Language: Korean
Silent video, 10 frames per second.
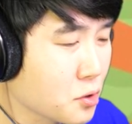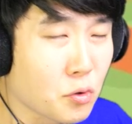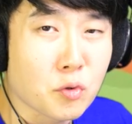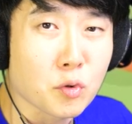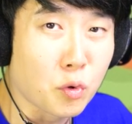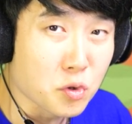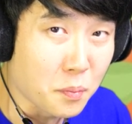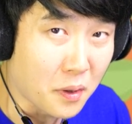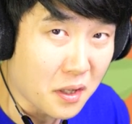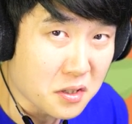수술로 돈
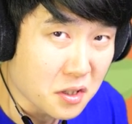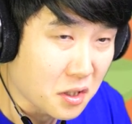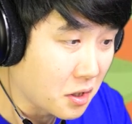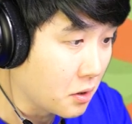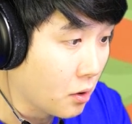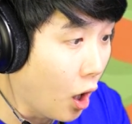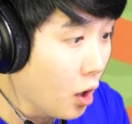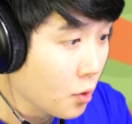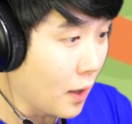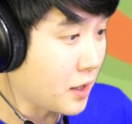좀 벌어야지.
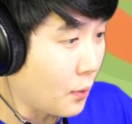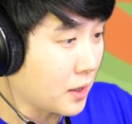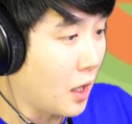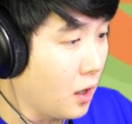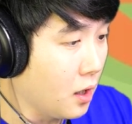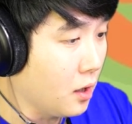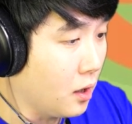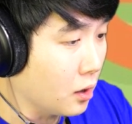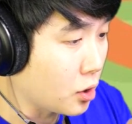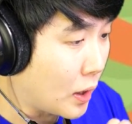어! 왔다 왔다.
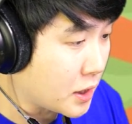어, 어떤